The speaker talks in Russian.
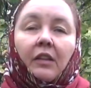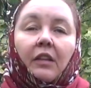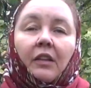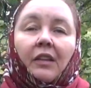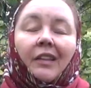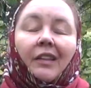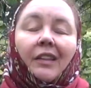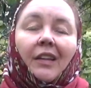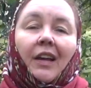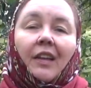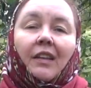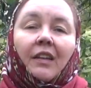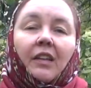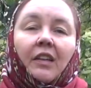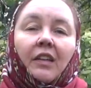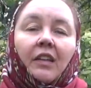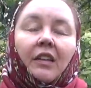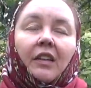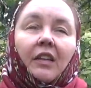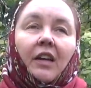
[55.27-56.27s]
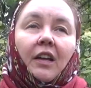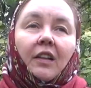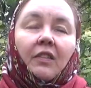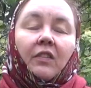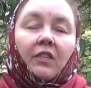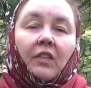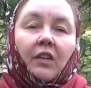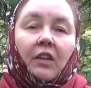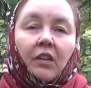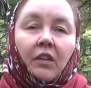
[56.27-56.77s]
не надо
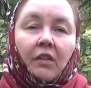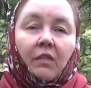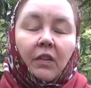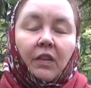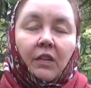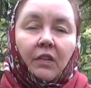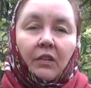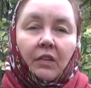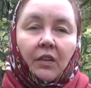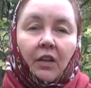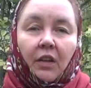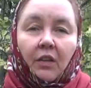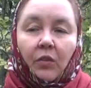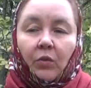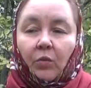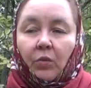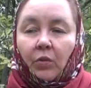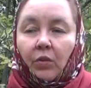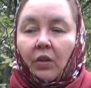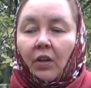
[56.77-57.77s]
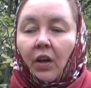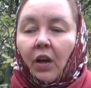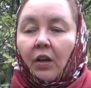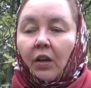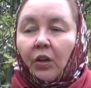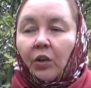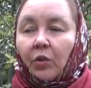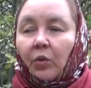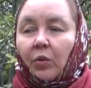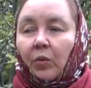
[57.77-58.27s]
недооценивать данную
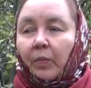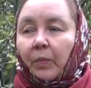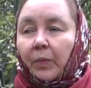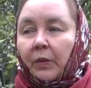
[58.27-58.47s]
ягоду,